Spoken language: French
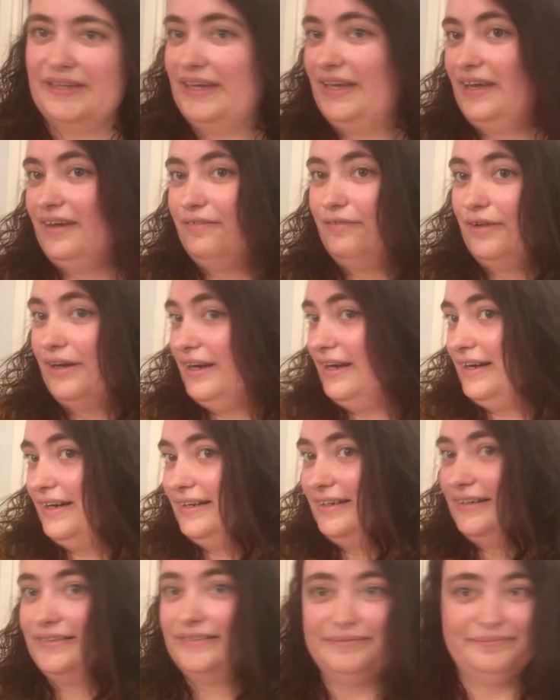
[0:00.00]
Et
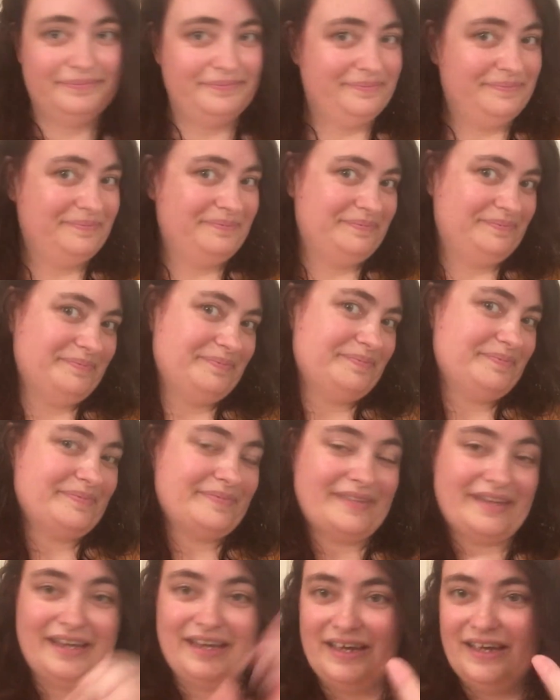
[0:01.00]
voilà
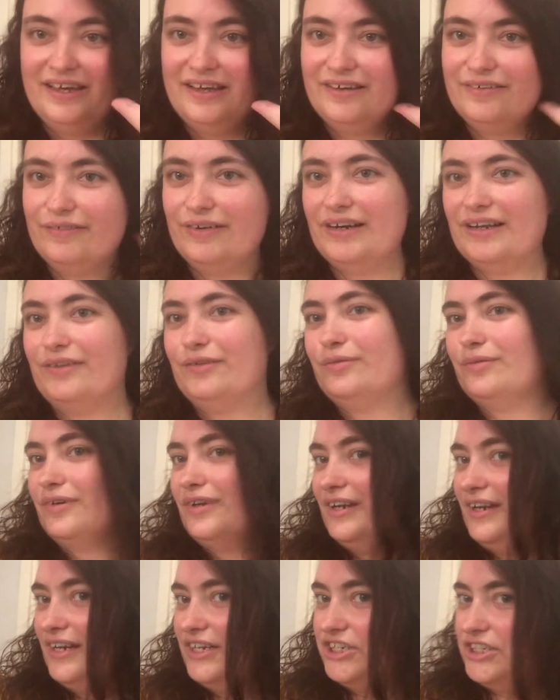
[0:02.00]
voilà,
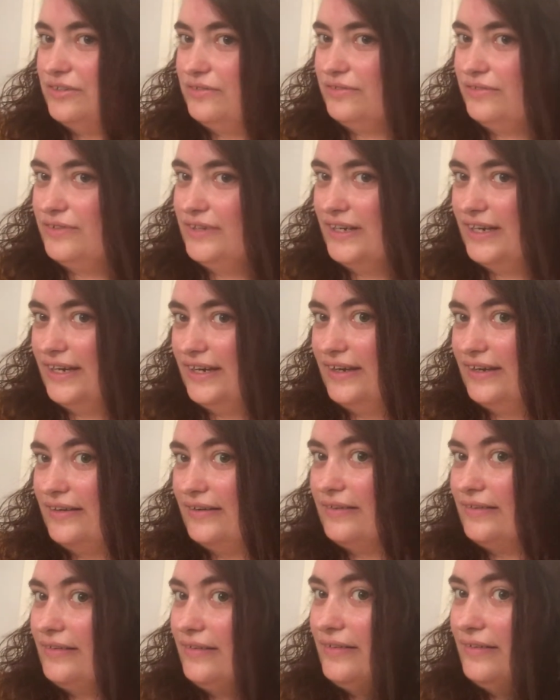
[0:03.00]
donc là j'ai fait,
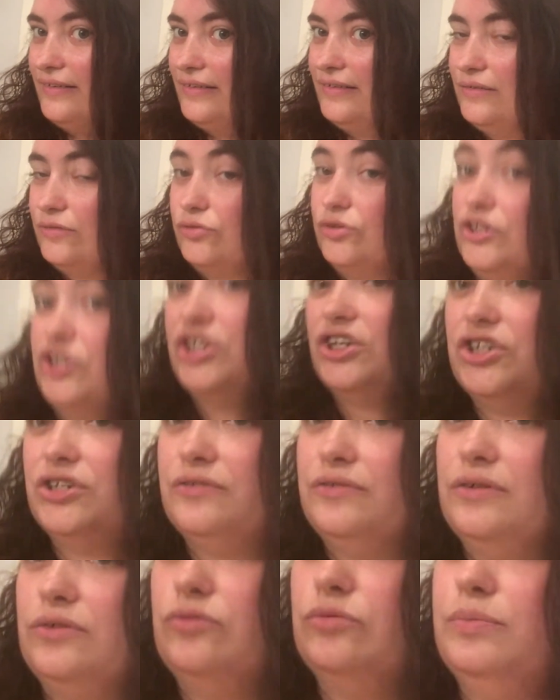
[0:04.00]
euh, donc déjà j'ai
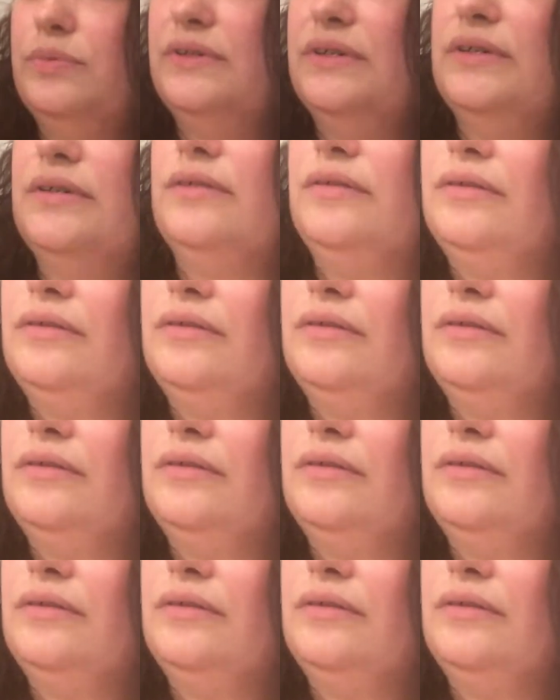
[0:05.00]
fait couper, je